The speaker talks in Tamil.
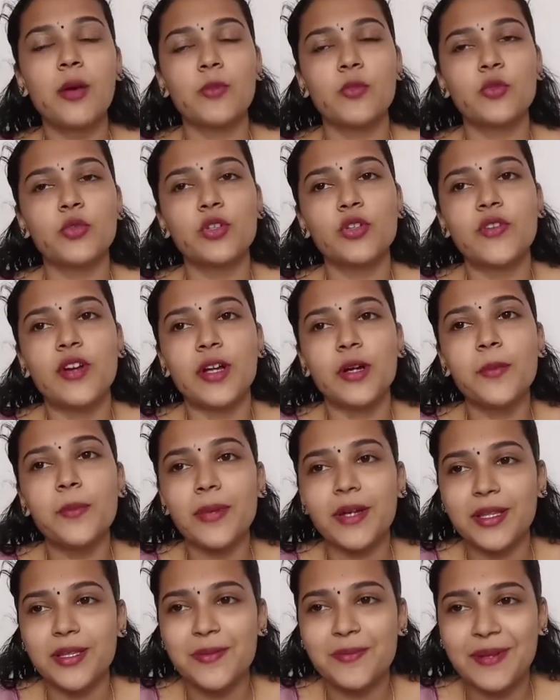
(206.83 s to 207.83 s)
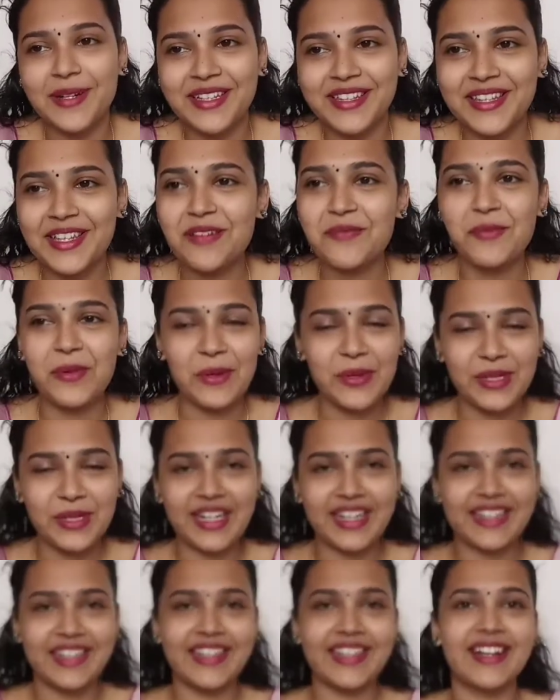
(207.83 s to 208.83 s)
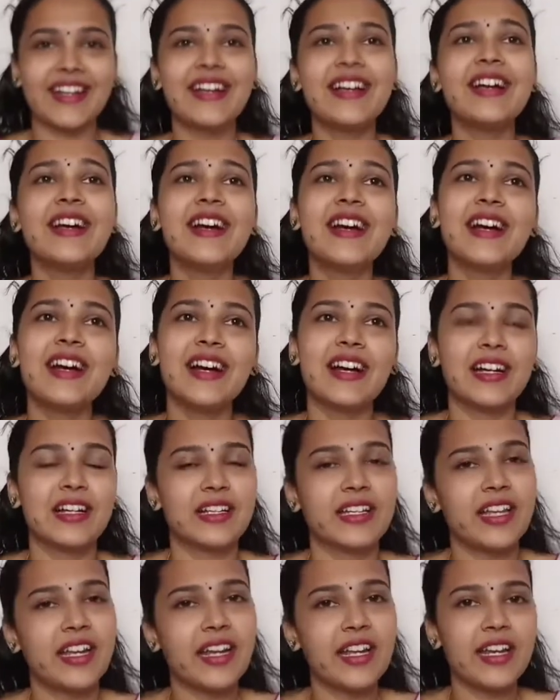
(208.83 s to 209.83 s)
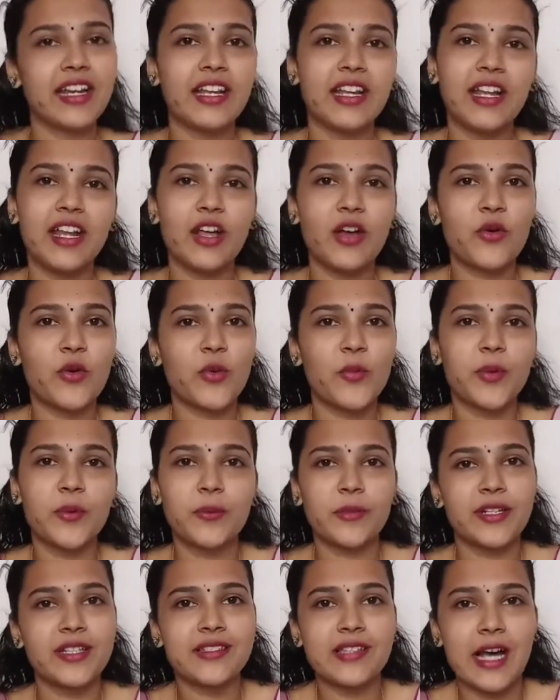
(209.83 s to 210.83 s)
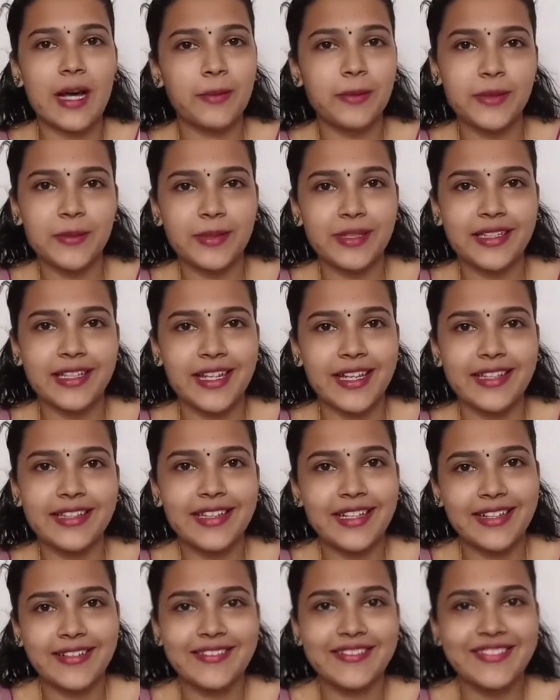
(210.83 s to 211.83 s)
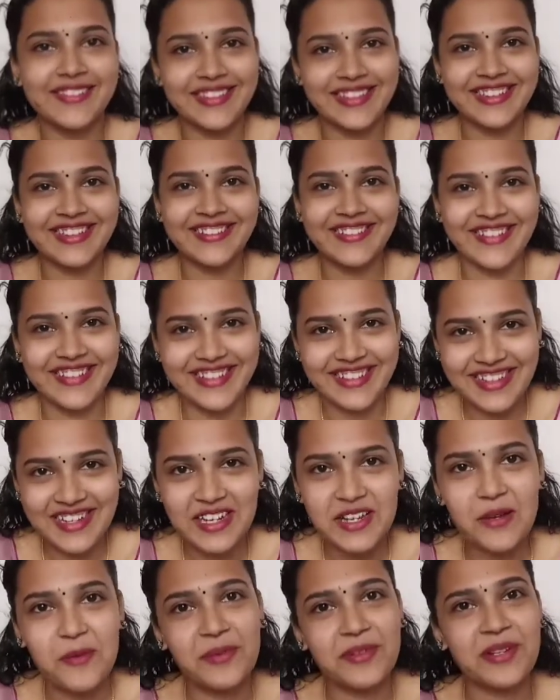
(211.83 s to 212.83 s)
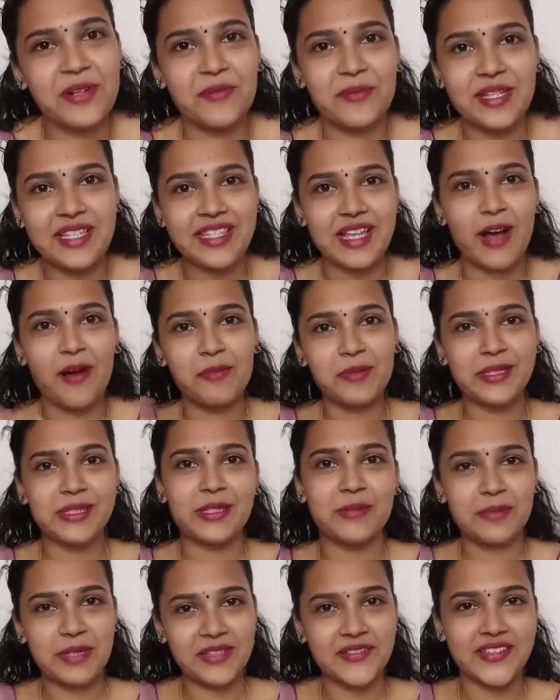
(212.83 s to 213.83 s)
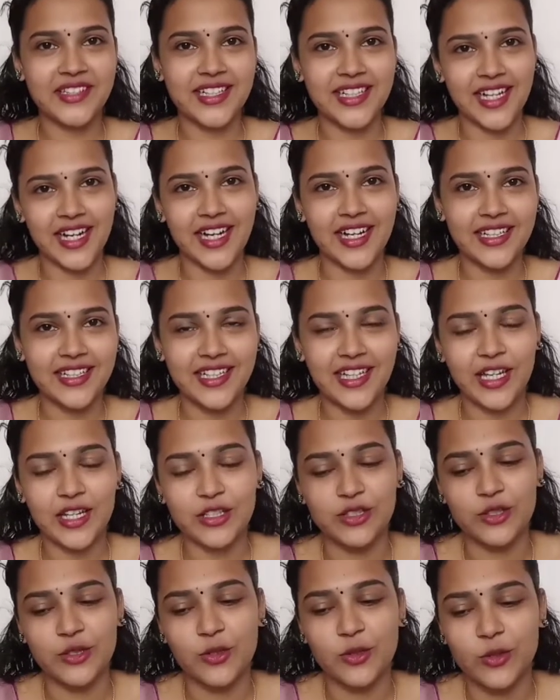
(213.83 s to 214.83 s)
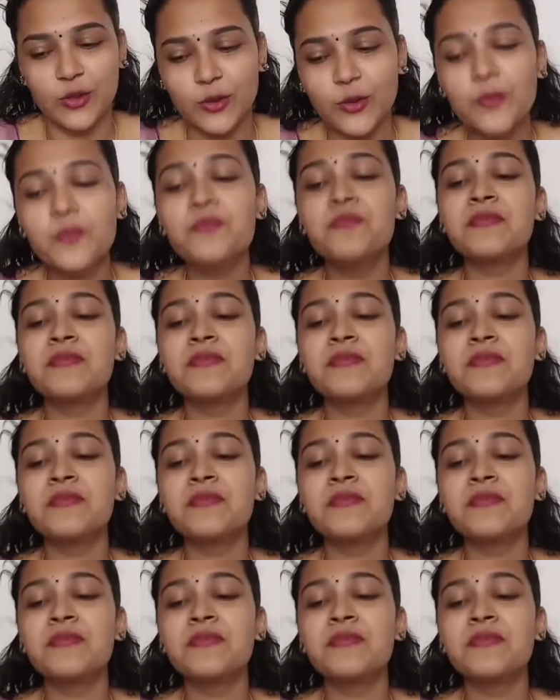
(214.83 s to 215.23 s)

மூணு வாரம் பதப்படுத்தியிருப்போம்னு நினைக்கிறேன் இடையிடையே நான் ஓப்பன் பண்ணி சாப்பிட்டு பார்த்தேன் எந்த அளவு வந்து வந்திருக்கு அப்படின்னு அப்படியே சாப்பிட்டு சாப்பிட்டே வந்து காலியாக இருந்திருக்கணும்